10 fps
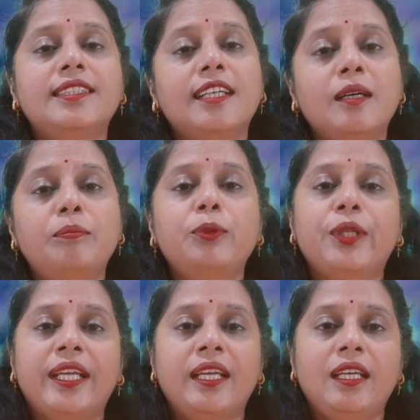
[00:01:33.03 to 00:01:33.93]
सब
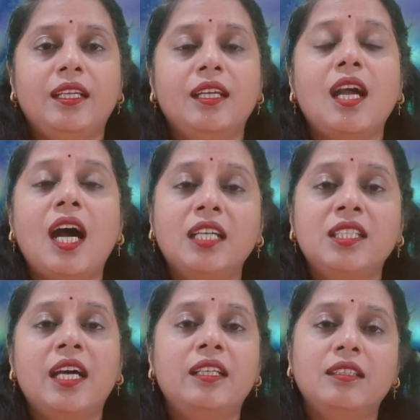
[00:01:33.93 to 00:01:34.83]
बुरे हैं
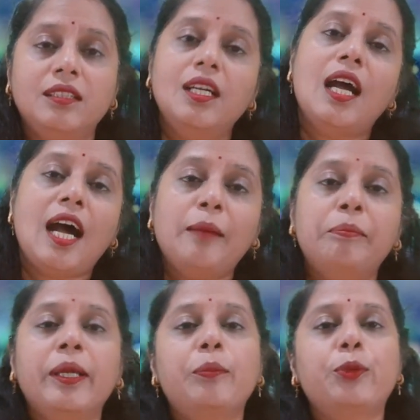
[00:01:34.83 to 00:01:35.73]
आचार्य
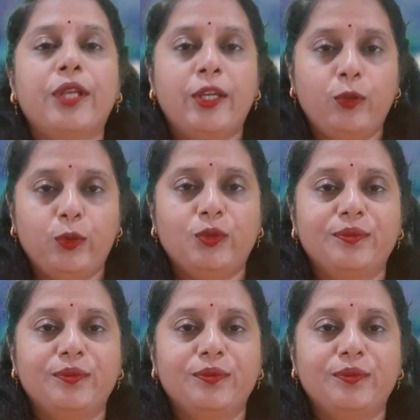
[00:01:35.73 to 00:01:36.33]
आप भी बुरे हो